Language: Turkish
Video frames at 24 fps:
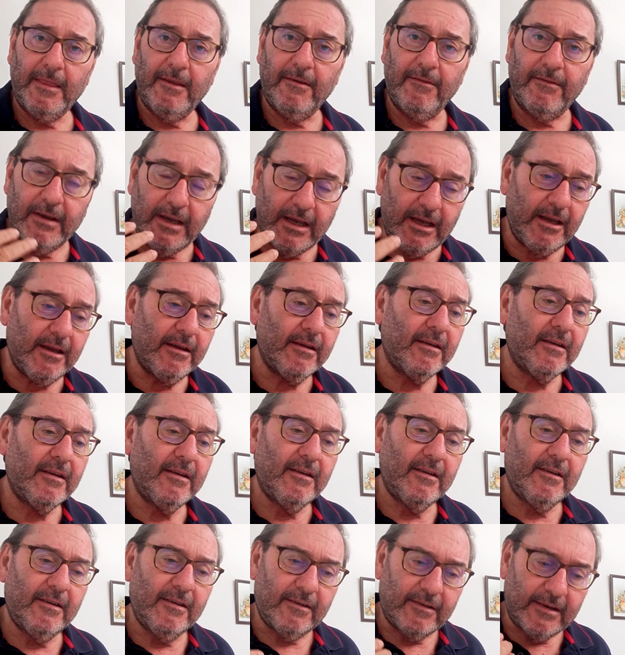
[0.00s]
Ve
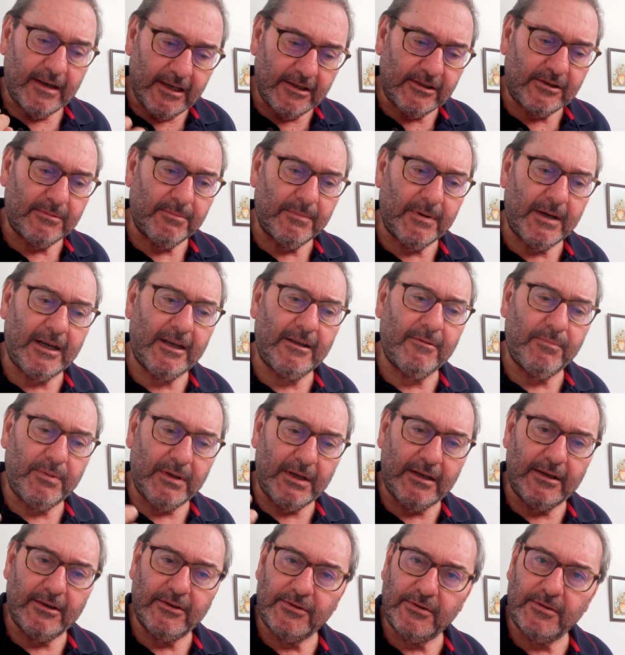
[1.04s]
resmen
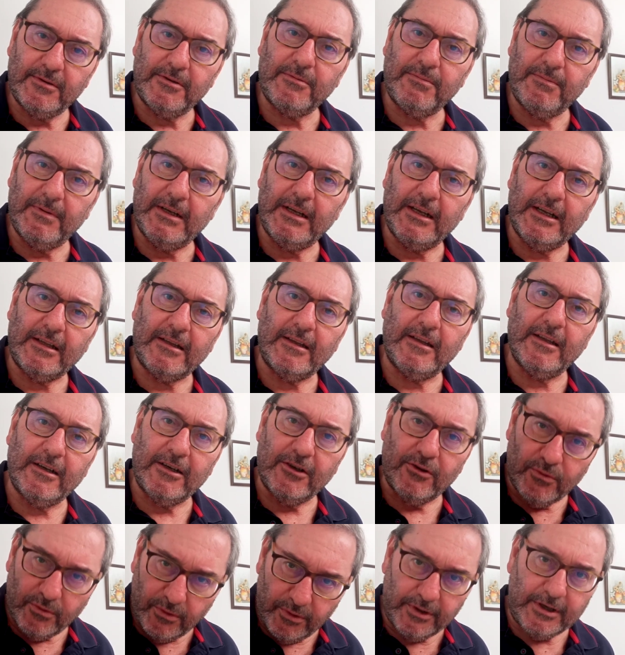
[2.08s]
Birleşmiş
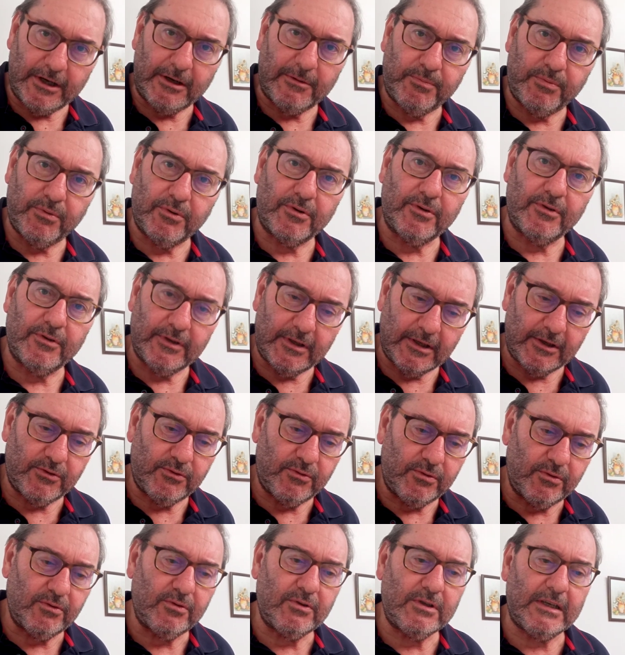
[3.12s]
Milletler'in o raporunda
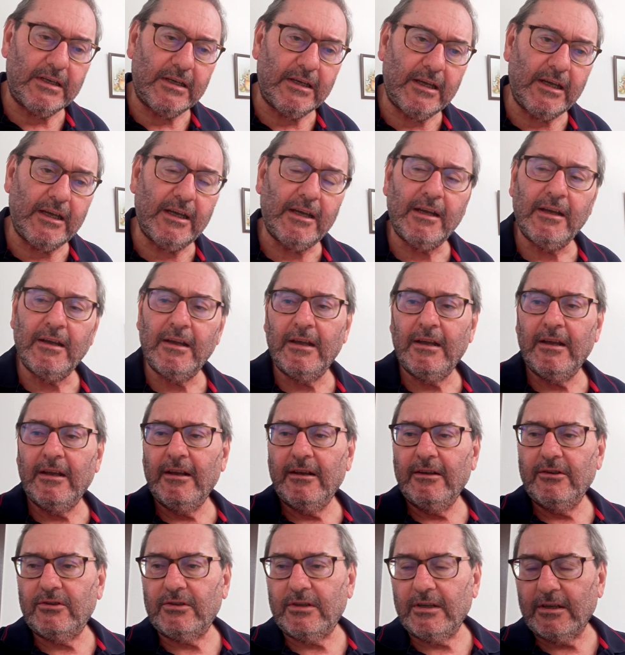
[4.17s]
Türkiye
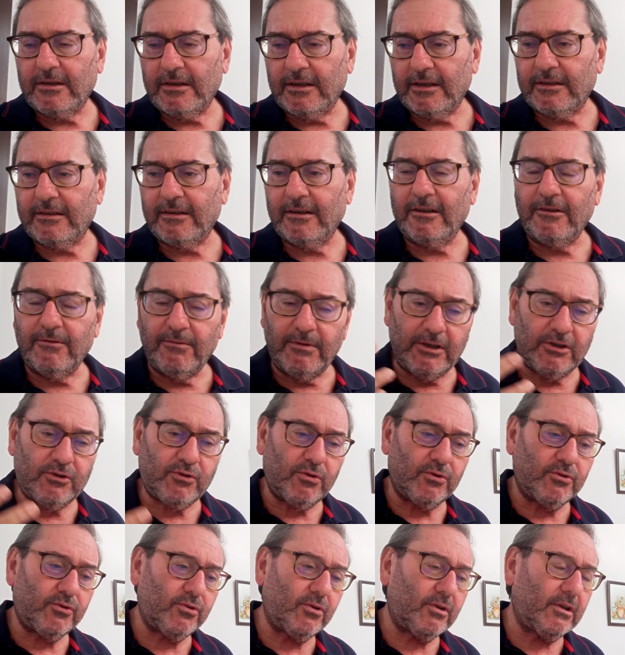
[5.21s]
işte kadın ve
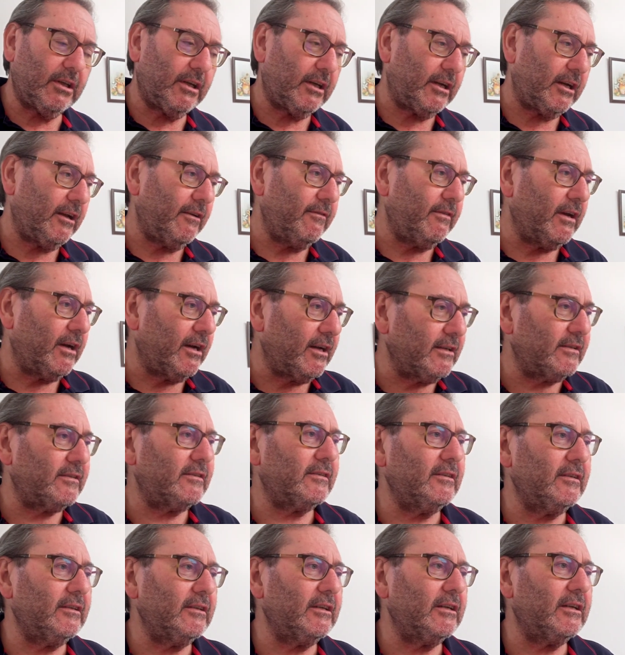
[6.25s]
çocuklara ve
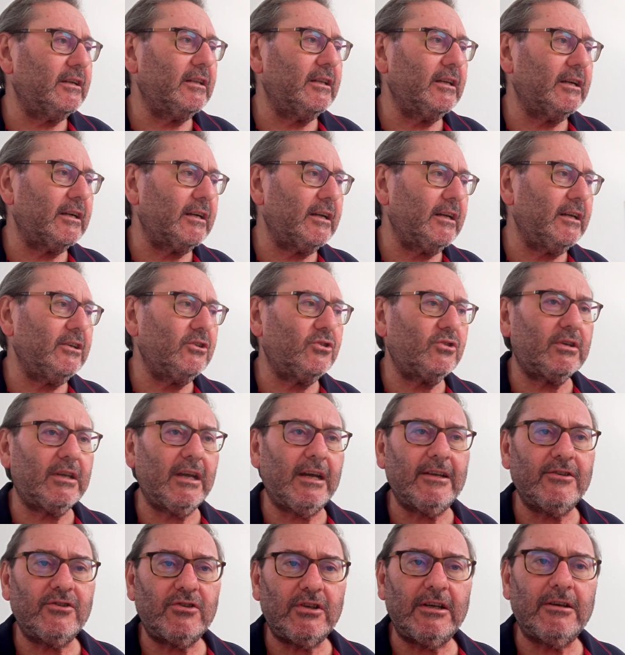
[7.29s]
azınlıklara
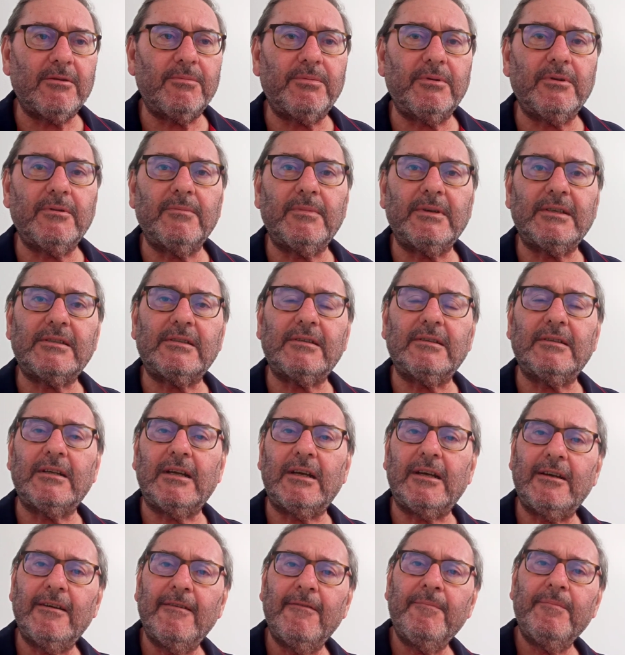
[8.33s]
işkence
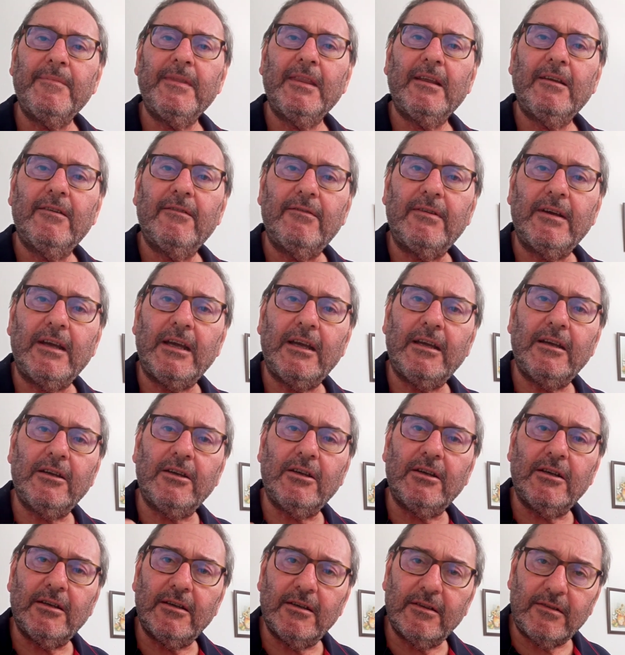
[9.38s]
yapılmasına ve
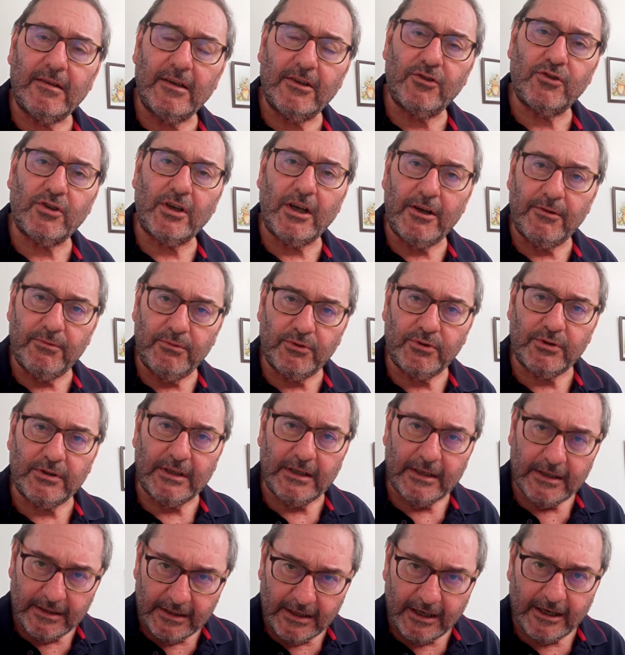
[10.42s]
e,
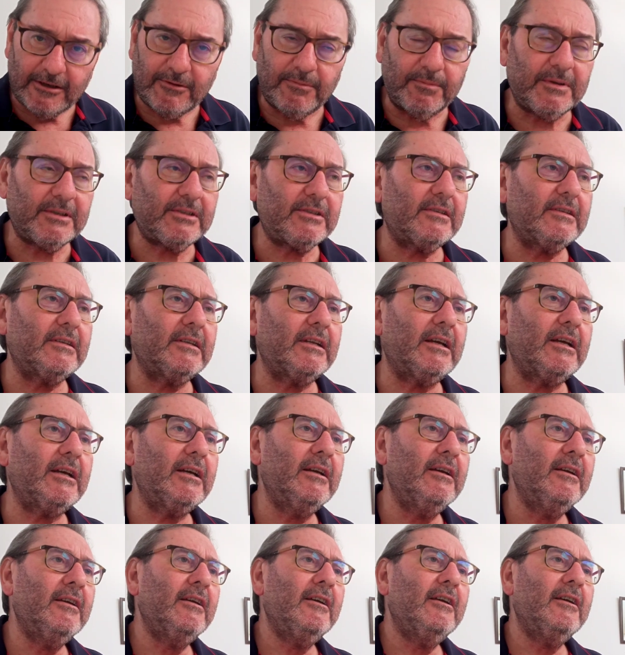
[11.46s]
tecavüzlerin
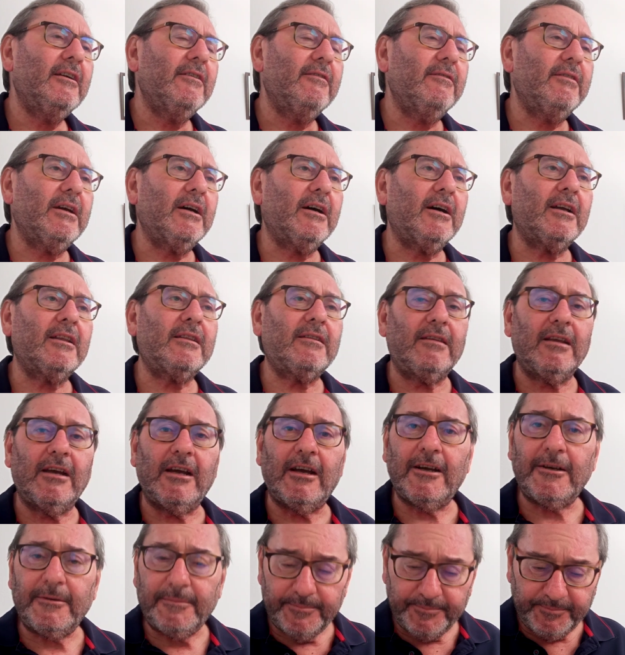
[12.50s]
artmasına, ve
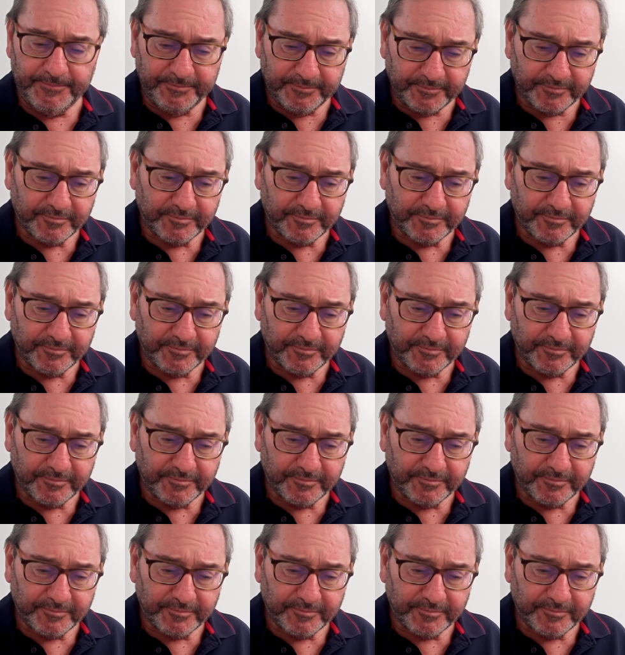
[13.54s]
hatta